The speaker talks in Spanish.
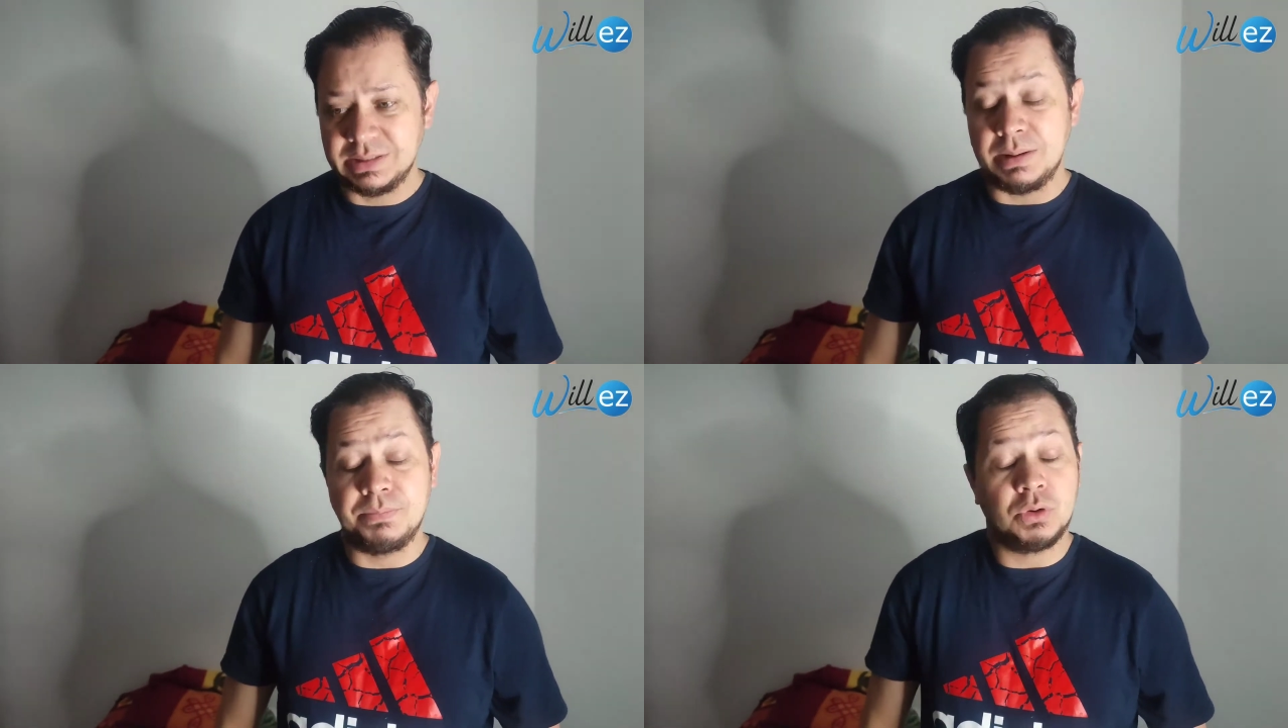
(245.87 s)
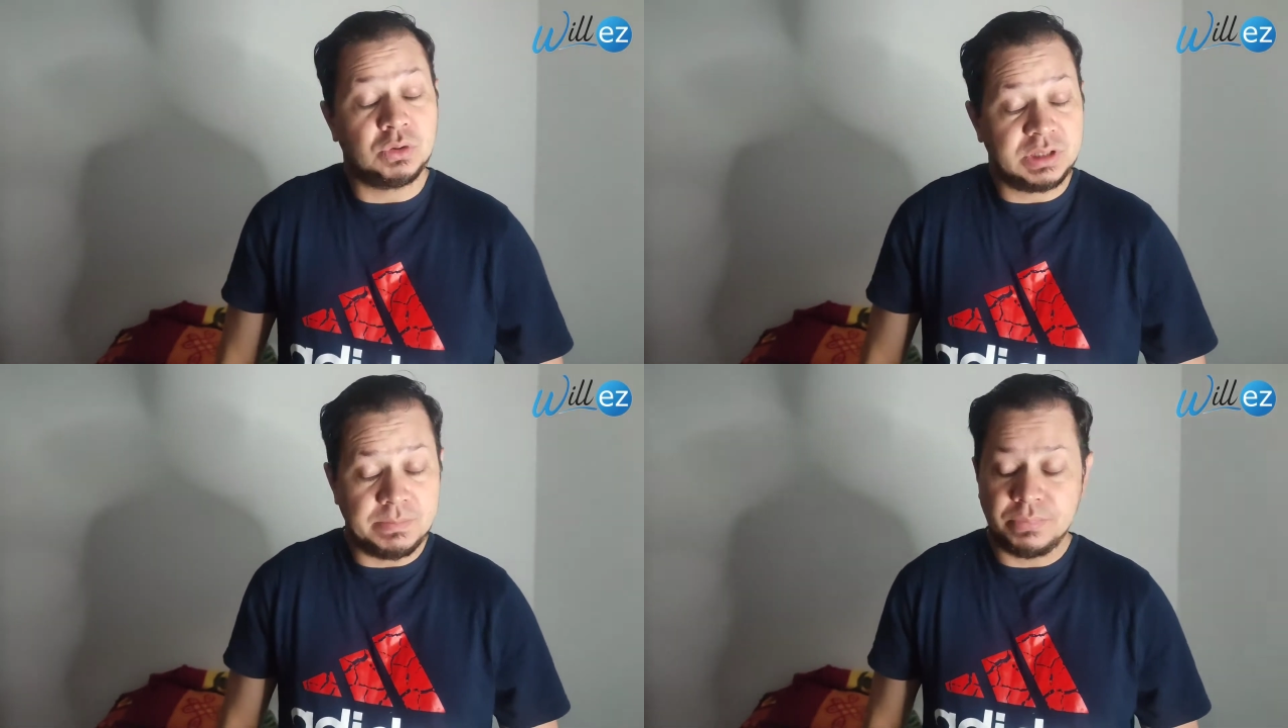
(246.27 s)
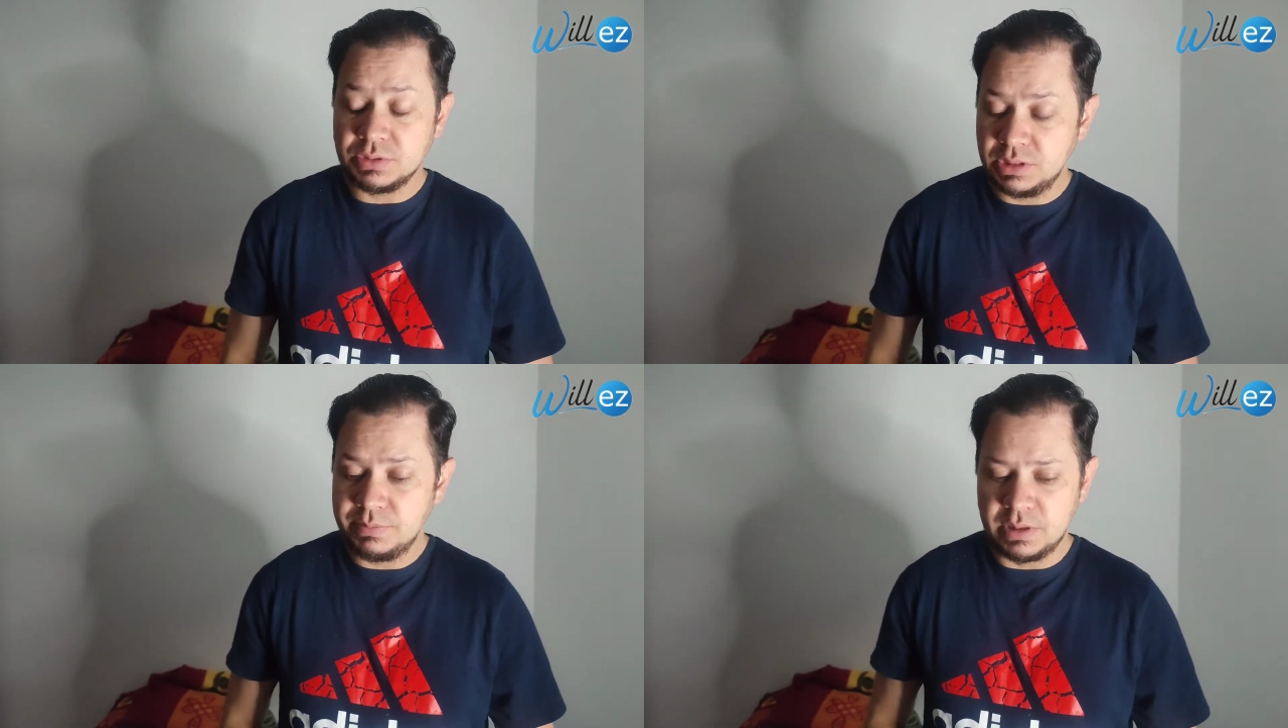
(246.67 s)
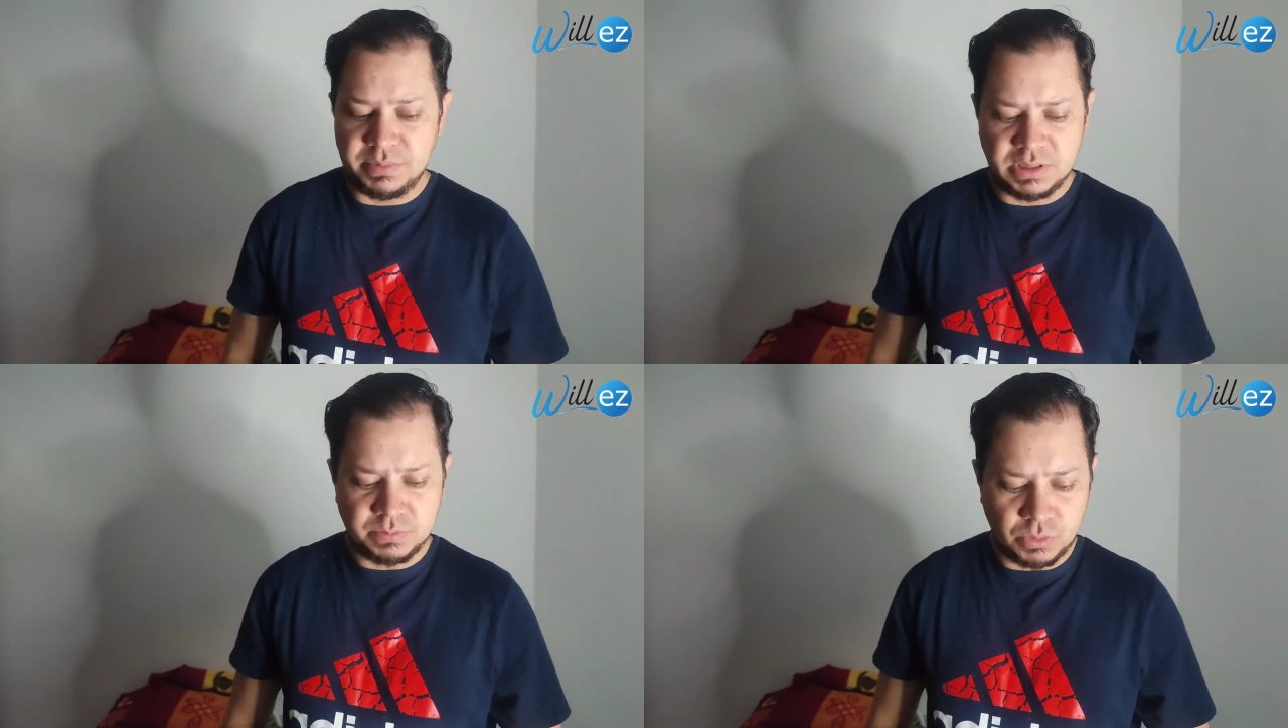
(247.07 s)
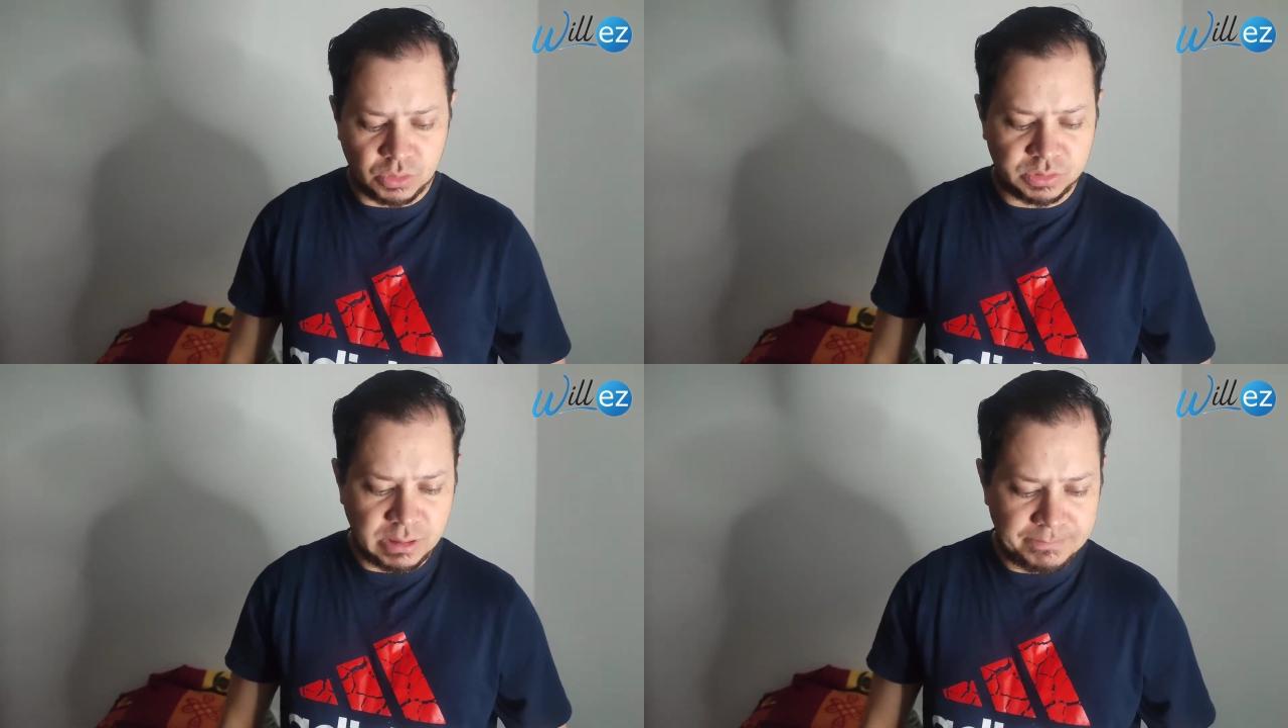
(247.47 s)
tan poco tiempo, sí, para mí es
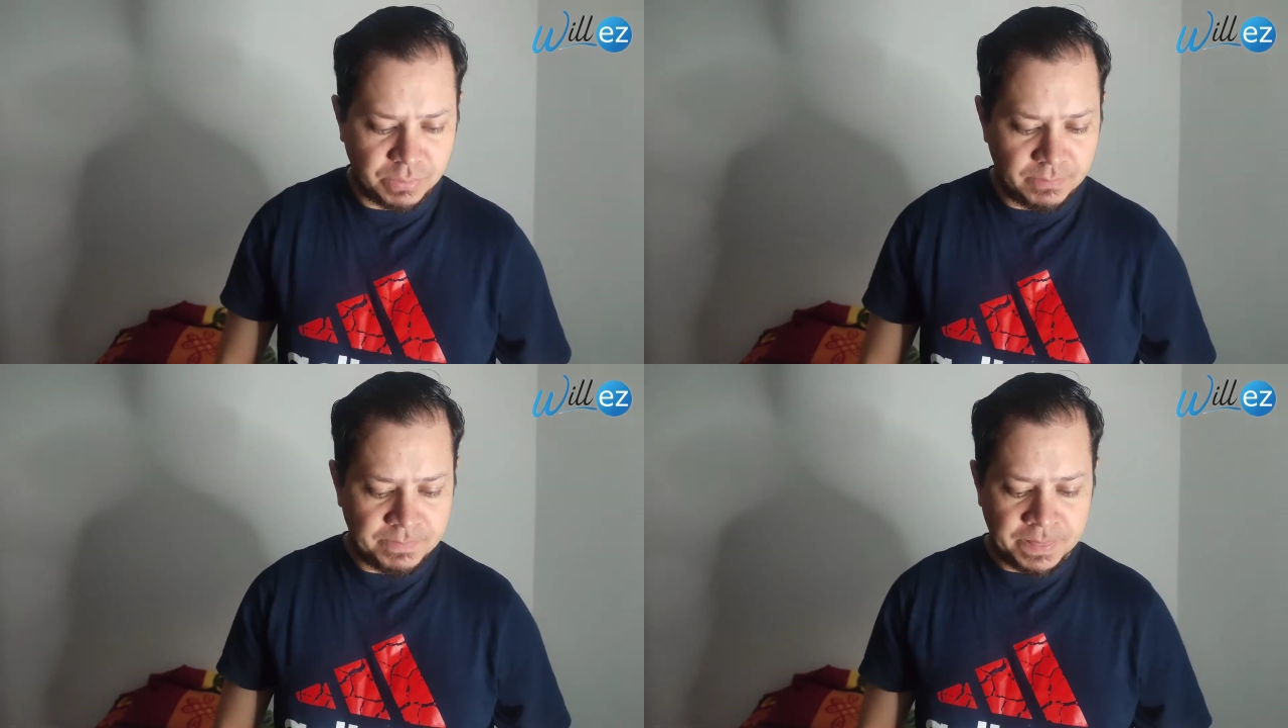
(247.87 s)
poco tiempo.